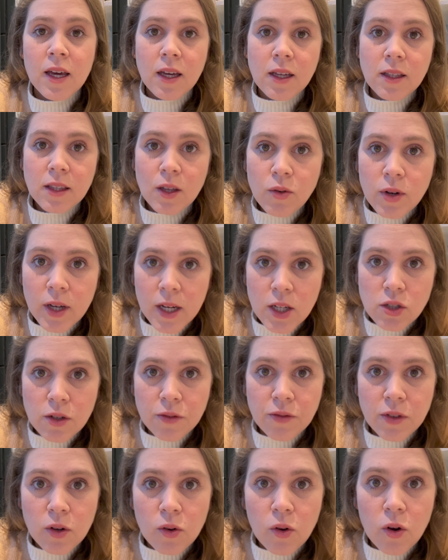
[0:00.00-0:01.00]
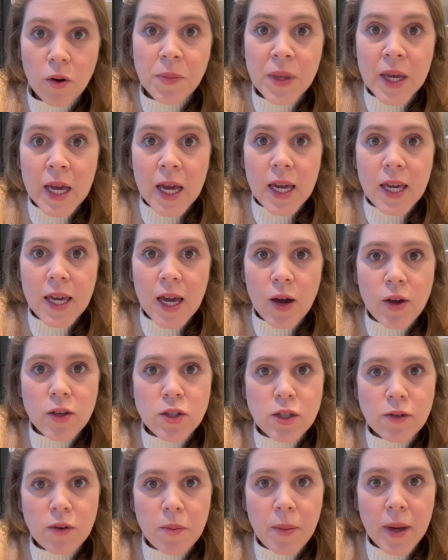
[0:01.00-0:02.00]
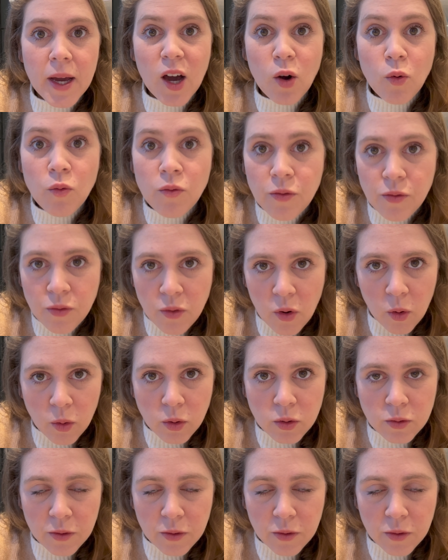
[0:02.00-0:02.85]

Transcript: Então o Christian ficou e eu resolvi pegar um voo,